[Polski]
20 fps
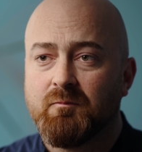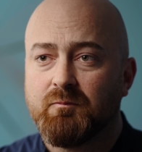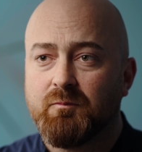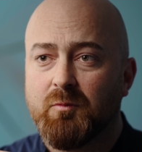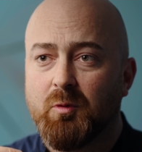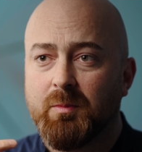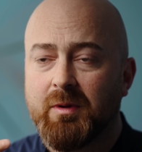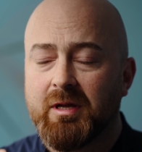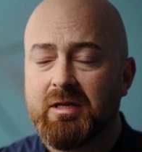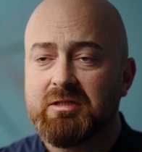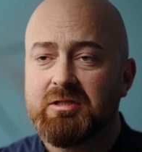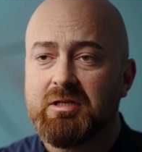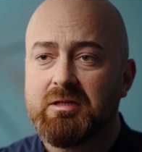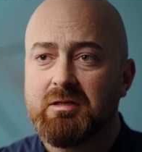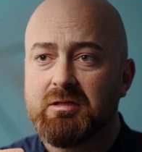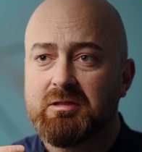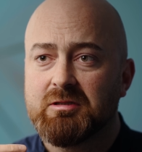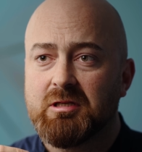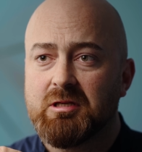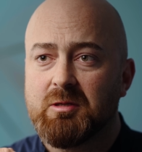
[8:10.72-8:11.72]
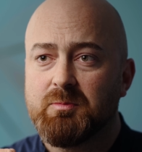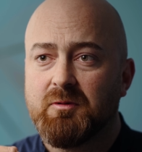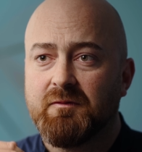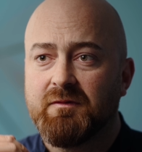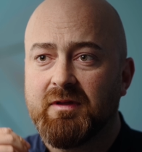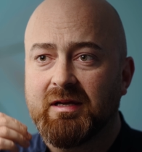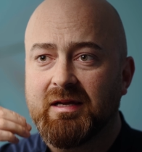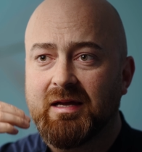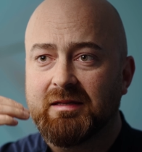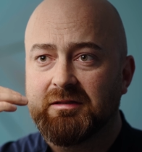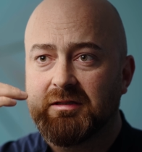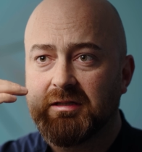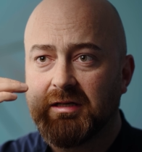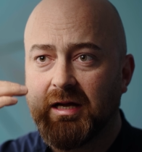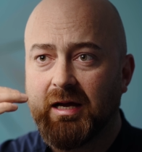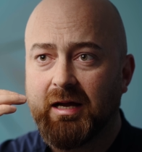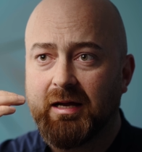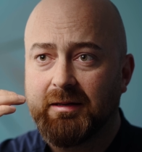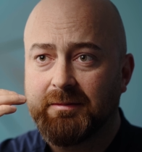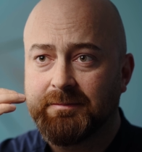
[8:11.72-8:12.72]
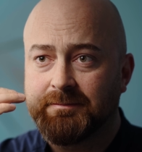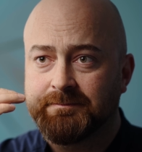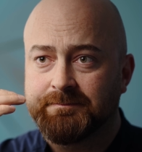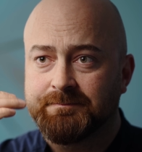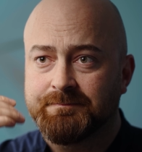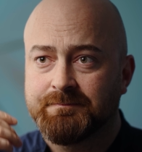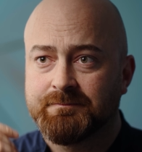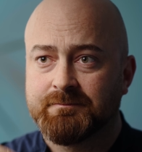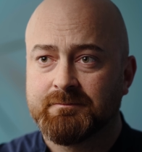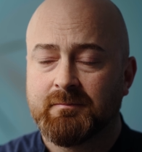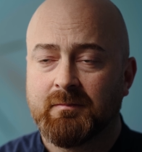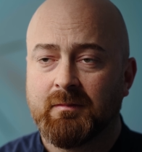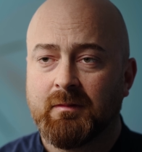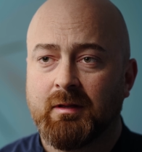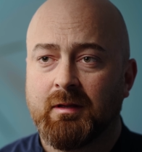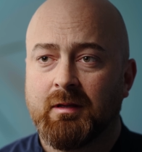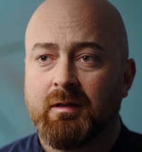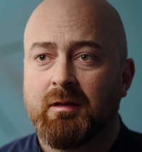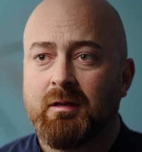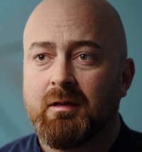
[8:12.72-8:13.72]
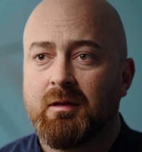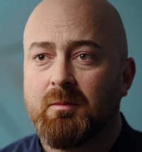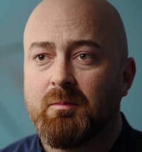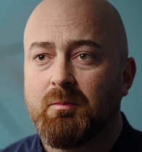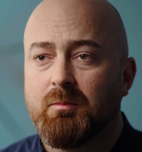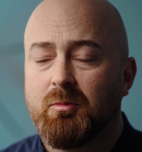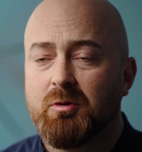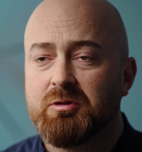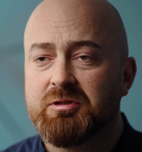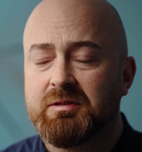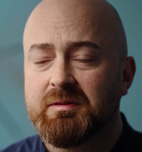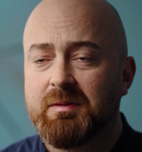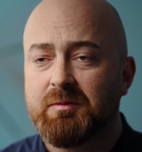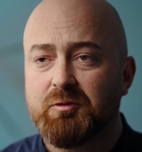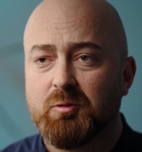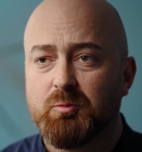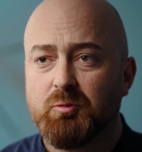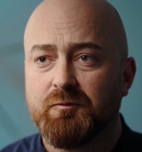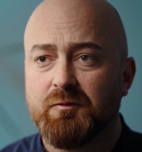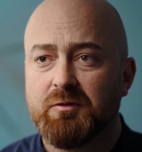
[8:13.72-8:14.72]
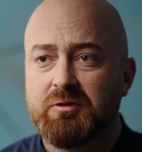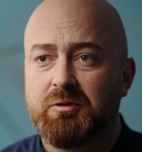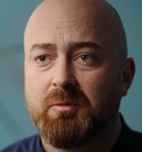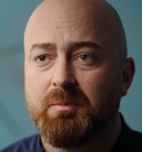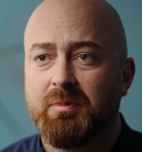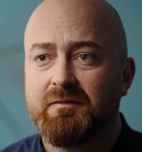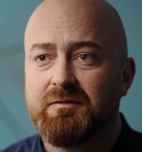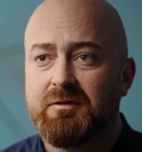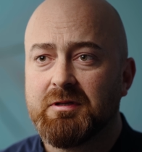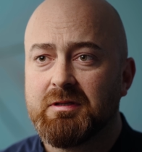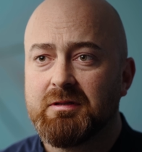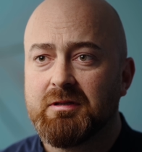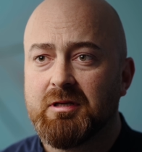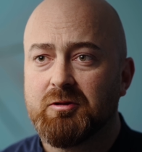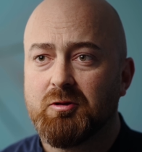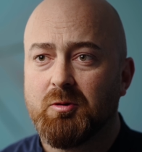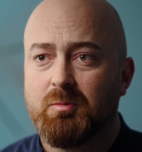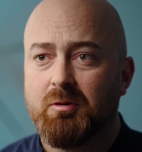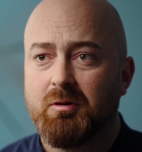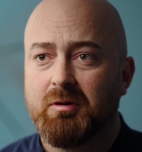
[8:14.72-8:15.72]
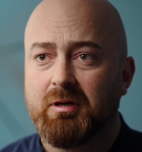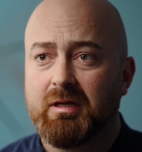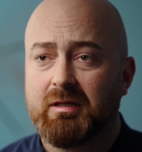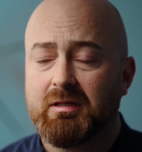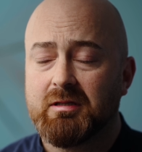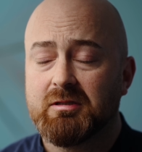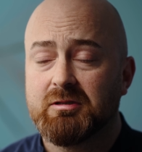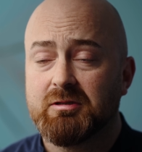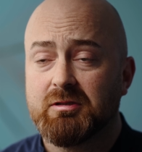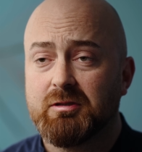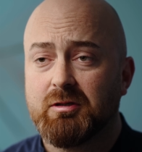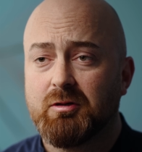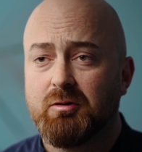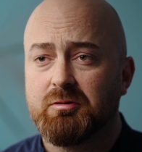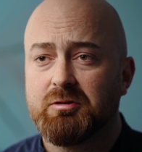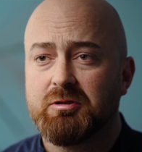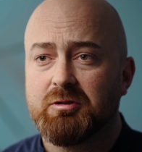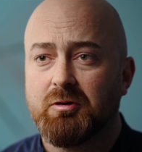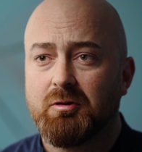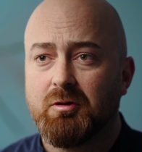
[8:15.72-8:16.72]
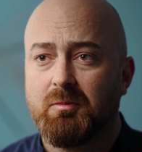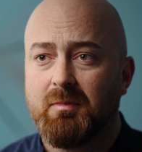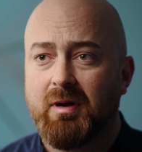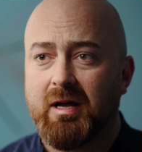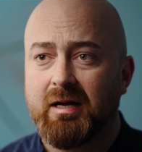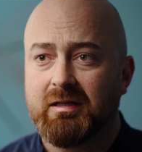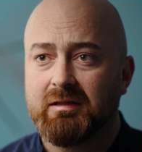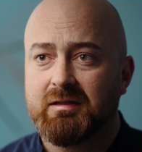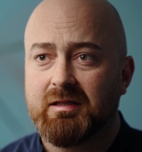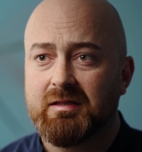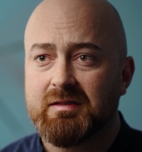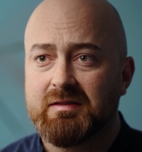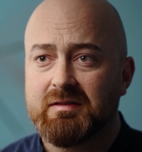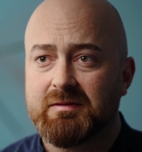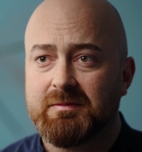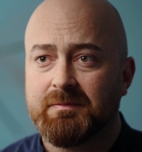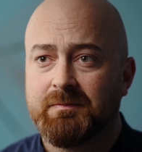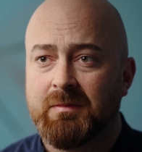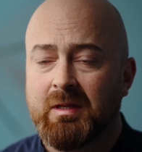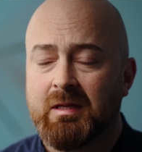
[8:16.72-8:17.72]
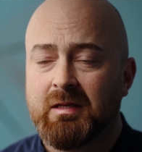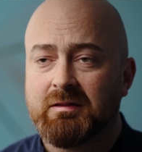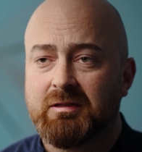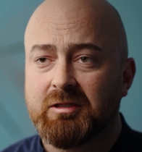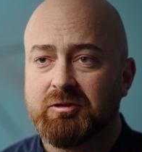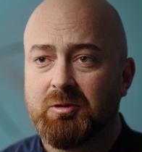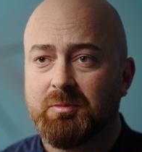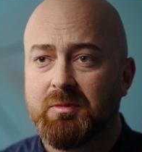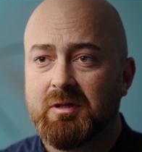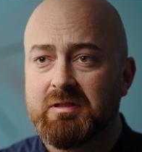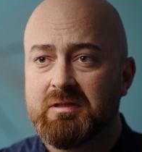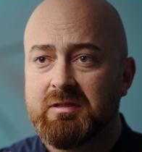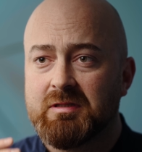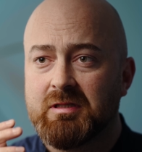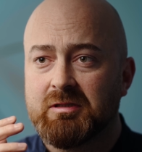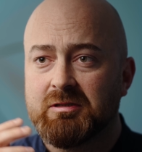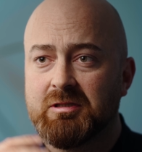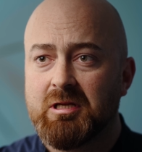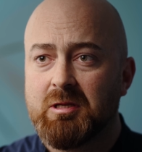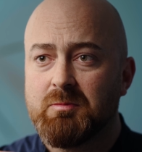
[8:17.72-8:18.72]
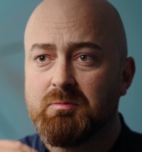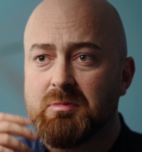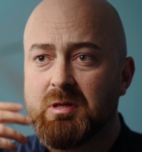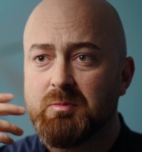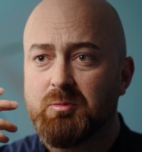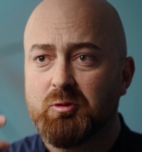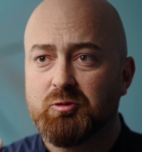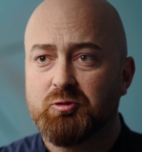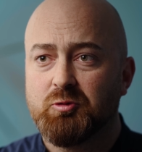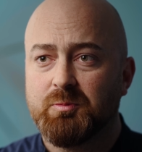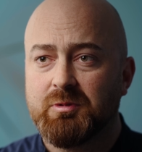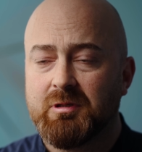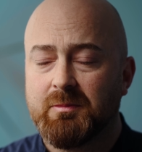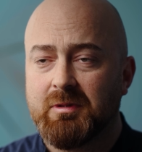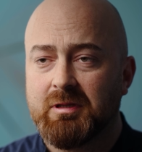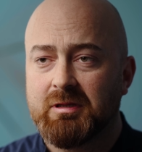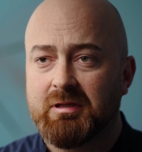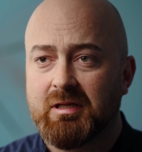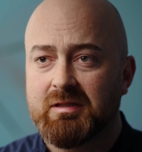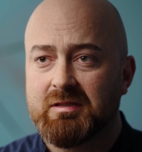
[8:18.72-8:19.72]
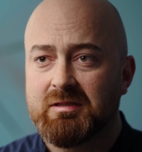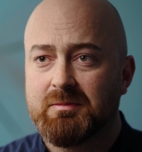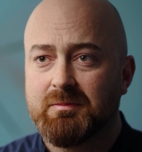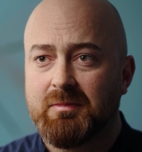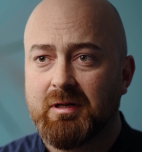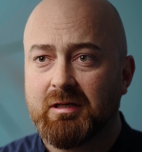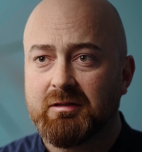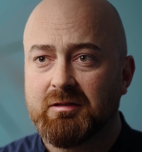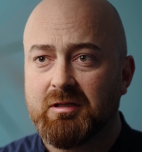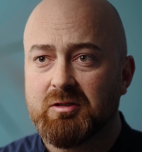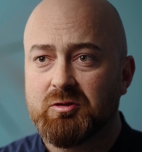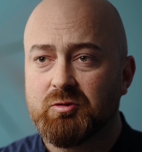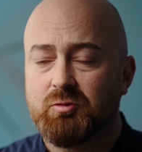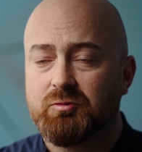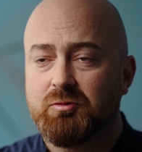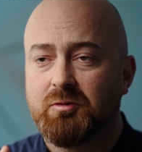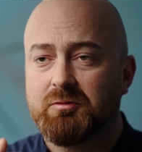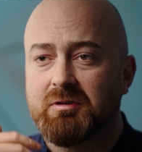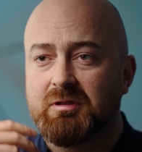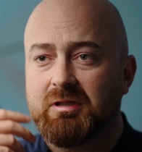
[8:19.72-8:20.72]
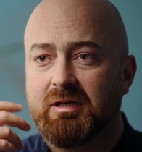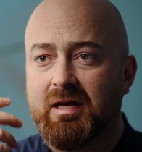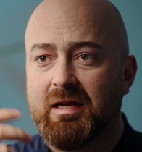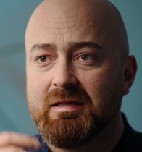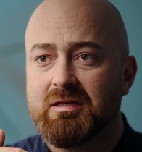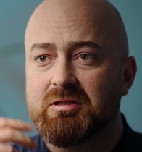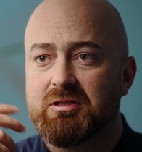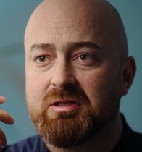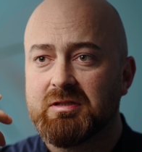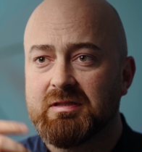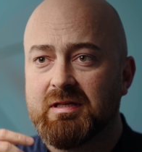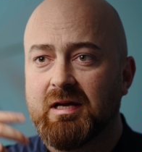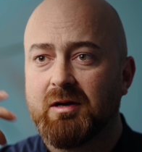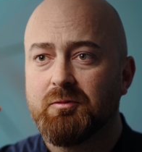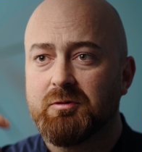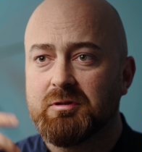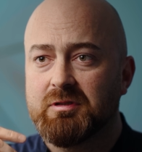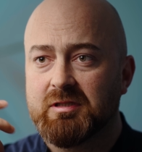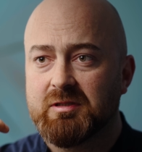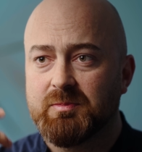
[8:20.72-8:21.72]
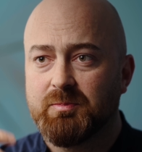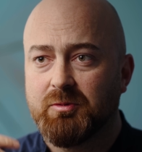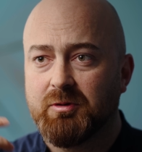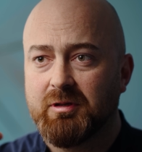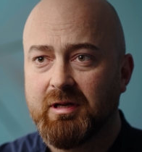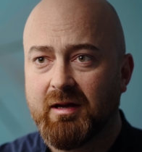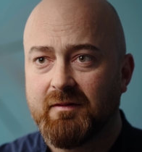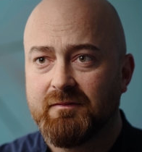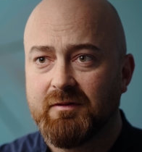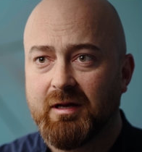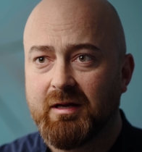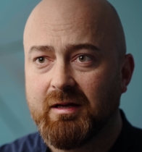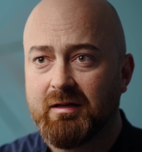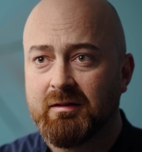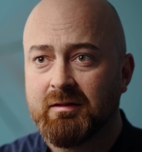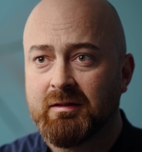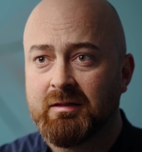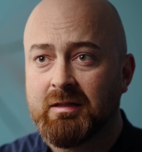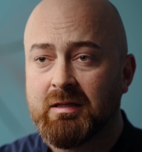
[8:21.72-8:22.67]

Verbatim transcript: W momencie, jeżeli powieka drga, może nam to mówić o pewnych niedoborach, jeżeli chodzi o magnez. Natomiast jeżeli mimo suplementacji magnezu to drganie się cały czas pojawia